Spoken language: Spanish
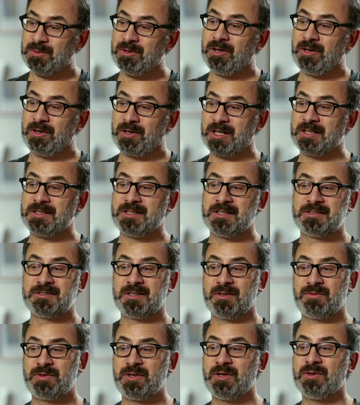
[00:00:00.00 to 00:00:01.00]
Uno de los grandes
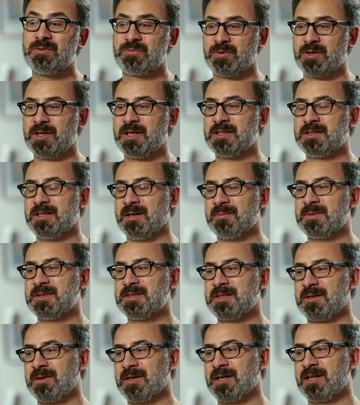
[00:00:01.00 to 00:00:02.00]
desafíos fue
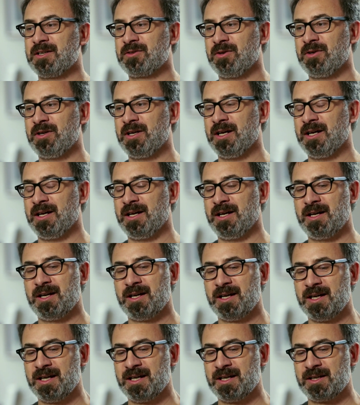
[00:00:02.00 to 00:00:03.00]
también trabajar con la,